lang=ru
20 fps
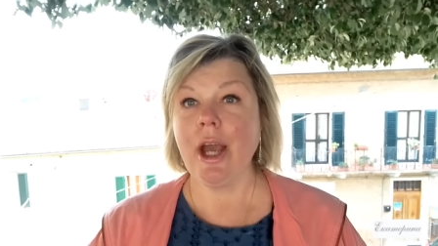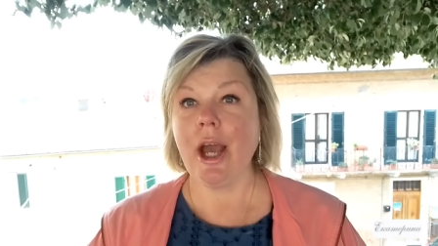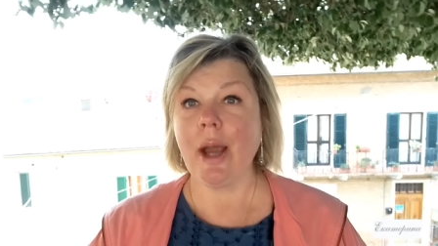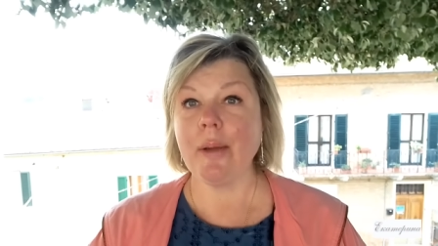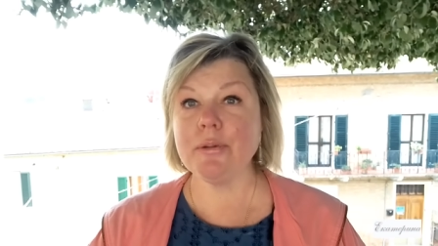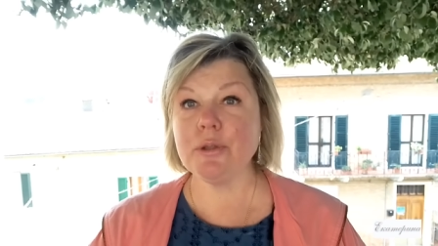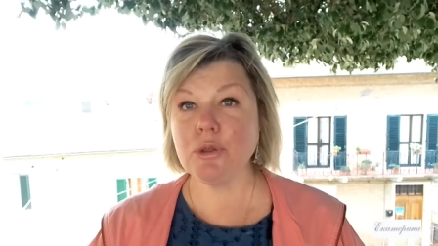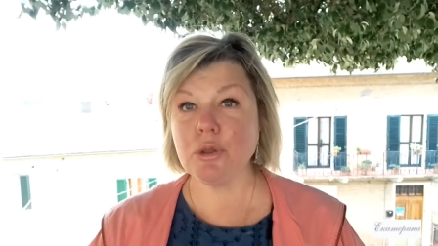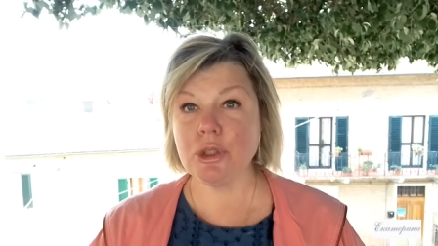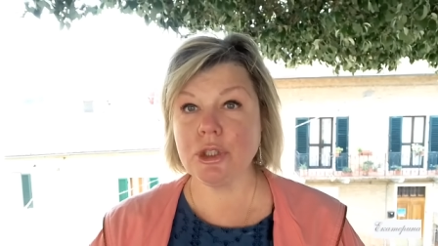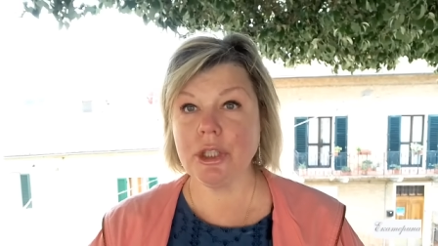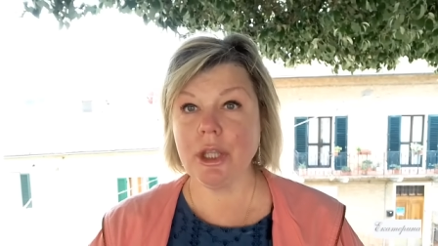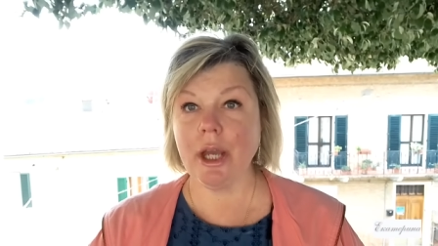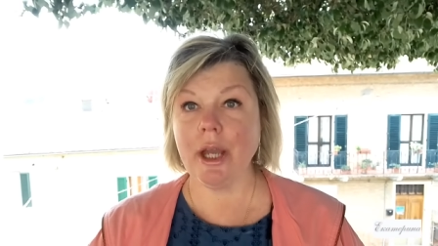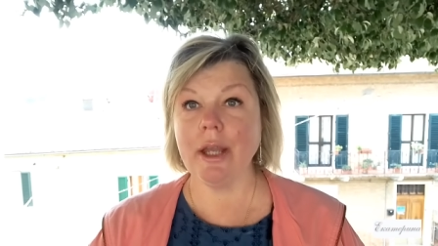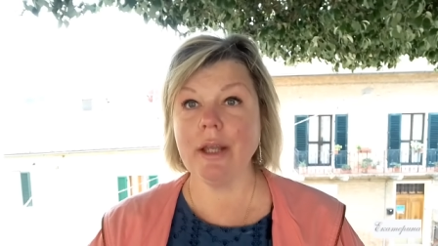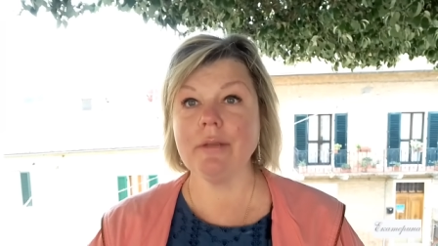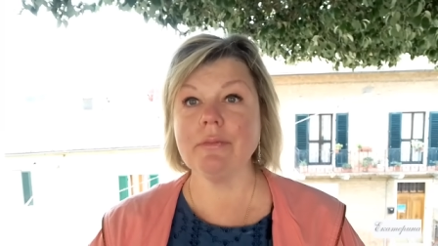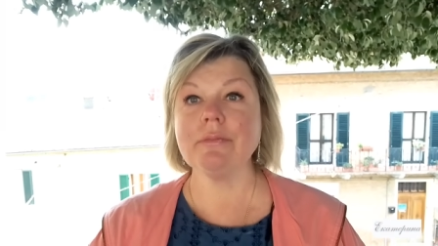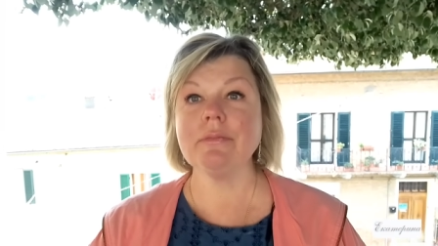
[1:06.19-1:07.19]

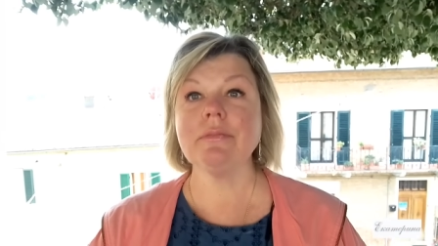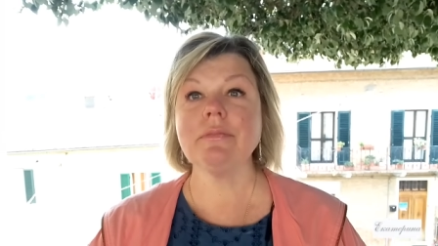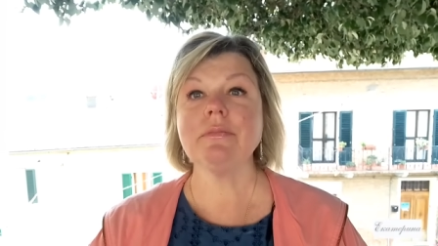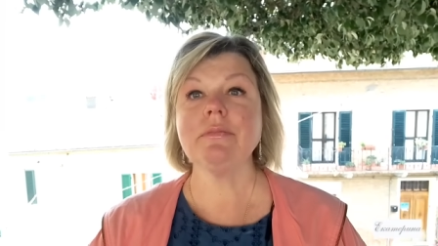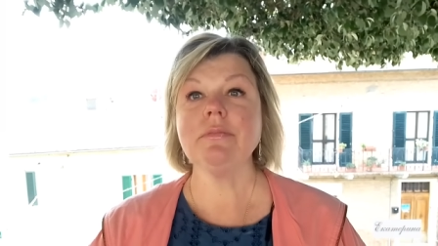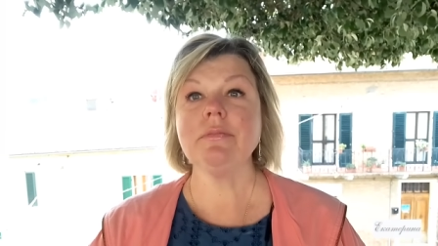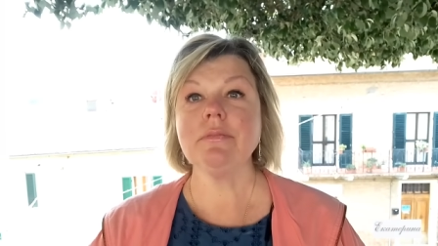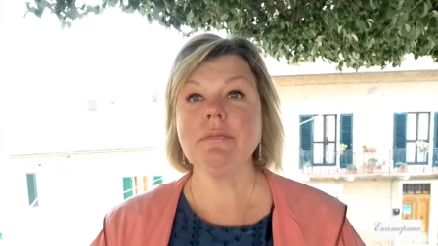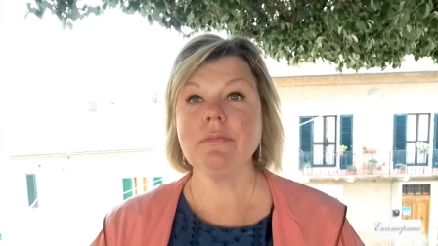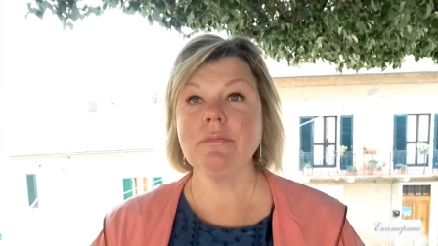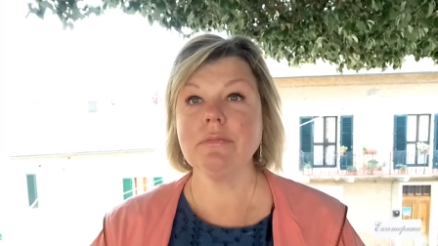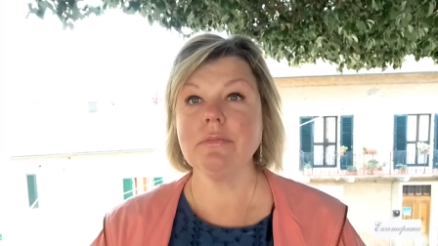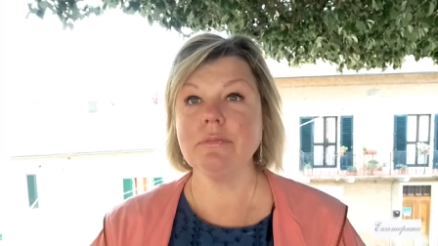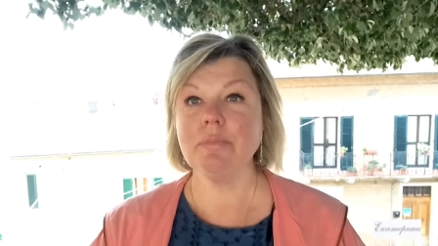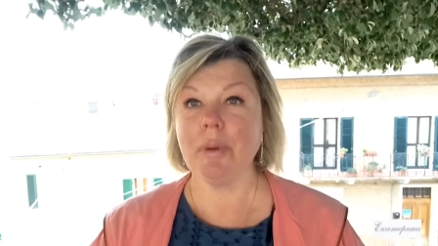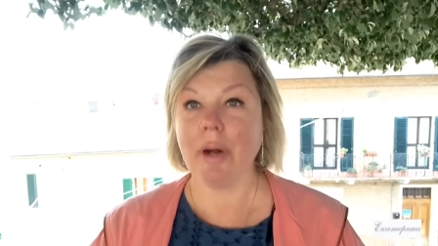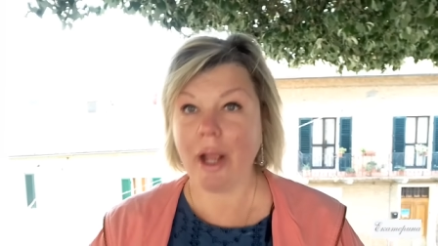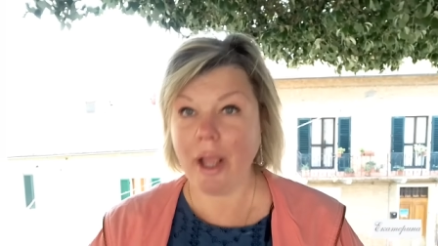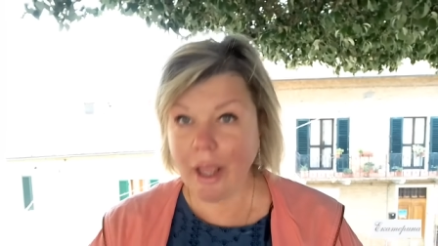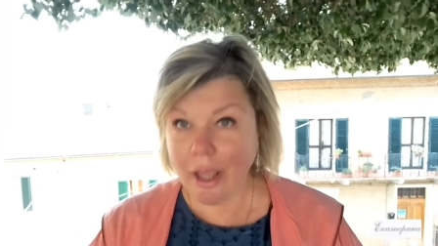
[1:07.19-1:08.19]
обсуждаем
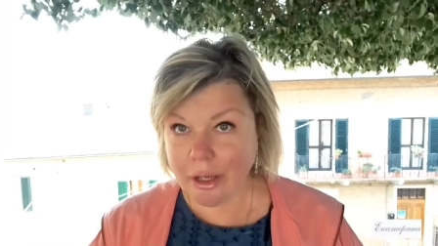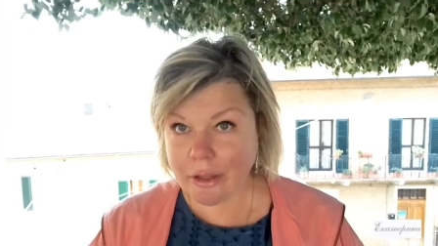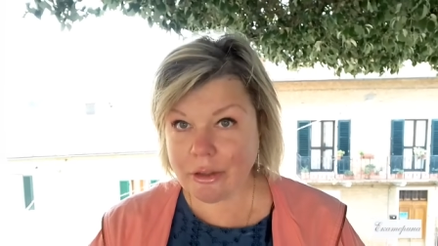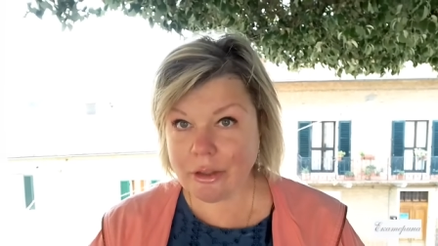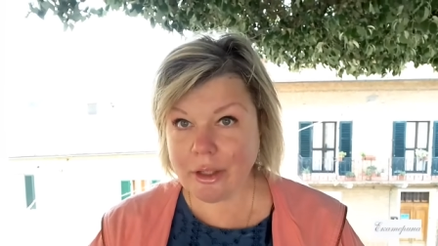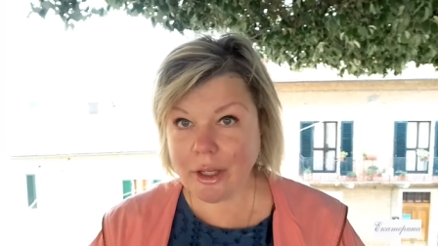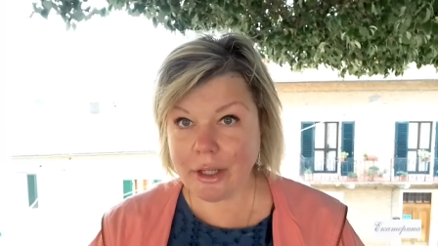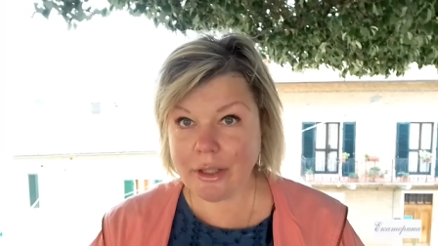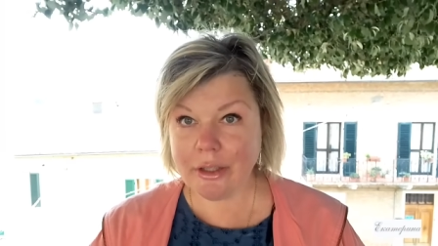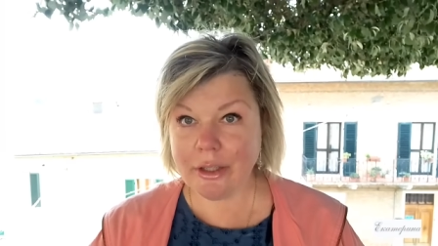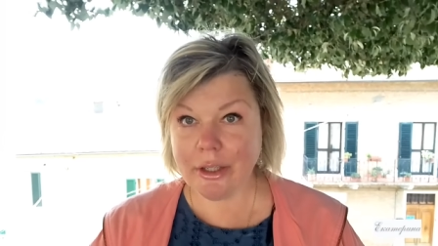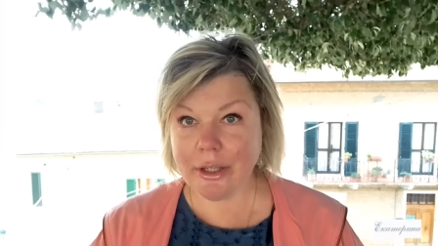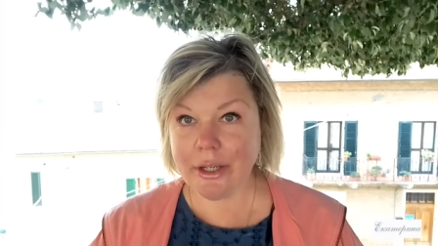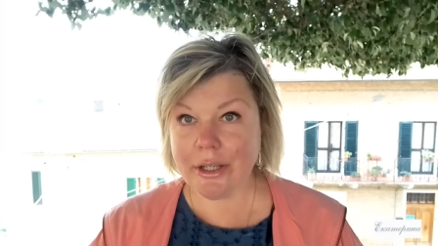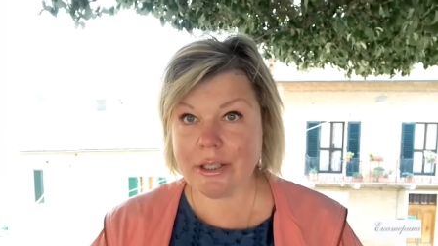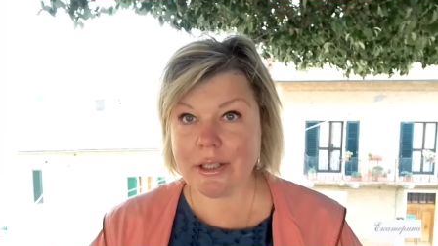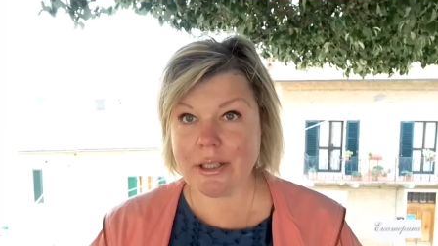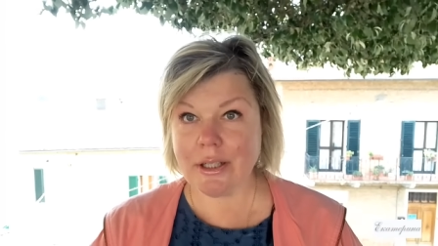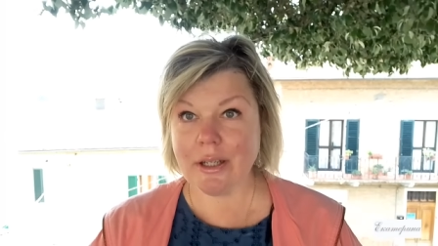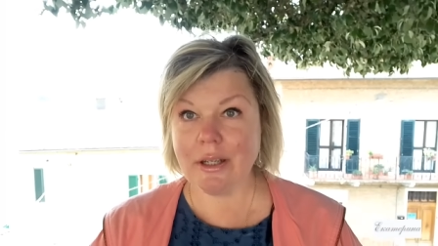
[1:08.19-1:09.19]
проект
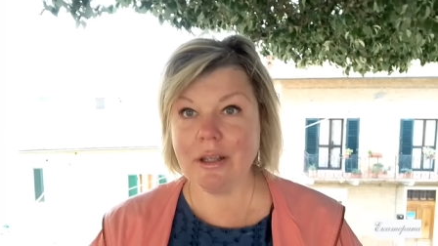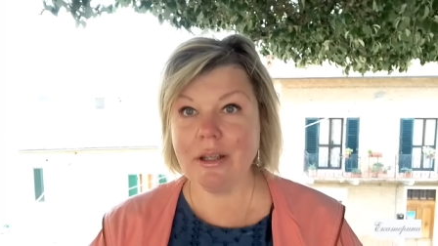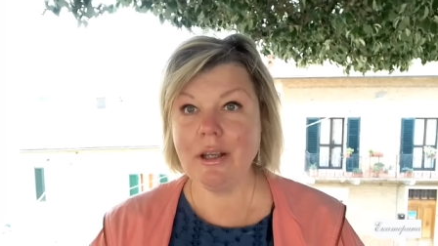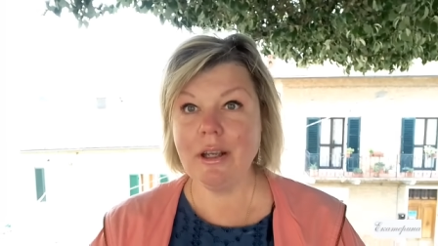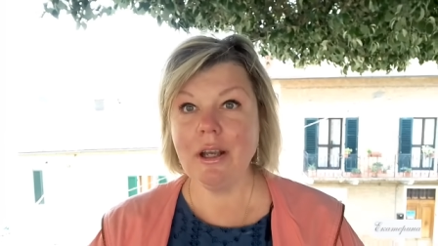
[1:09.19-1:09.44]
конгресса,